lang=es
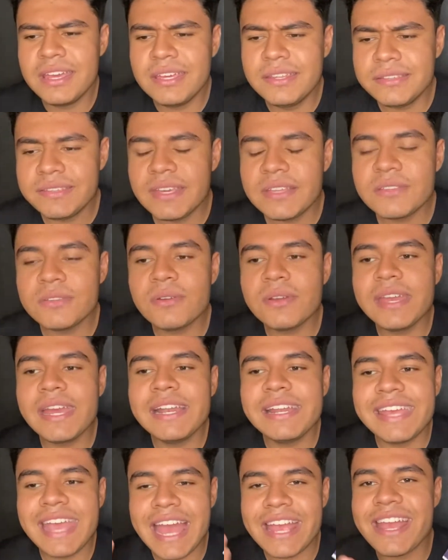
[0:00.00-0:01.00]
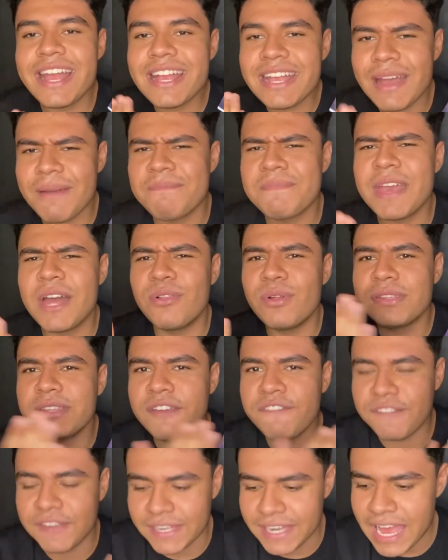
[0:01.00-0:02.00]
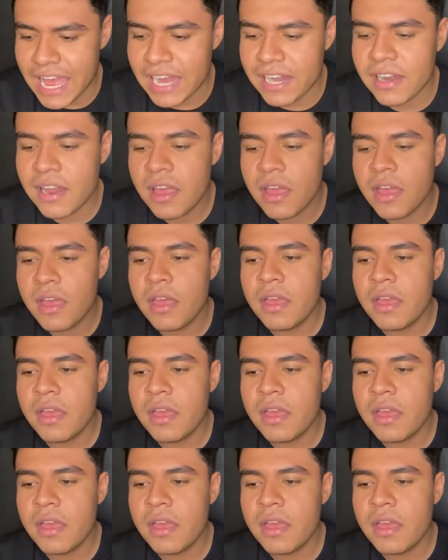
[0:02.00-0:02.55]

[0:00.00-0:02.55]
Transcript: Y siento que el que hayan cambiado ese final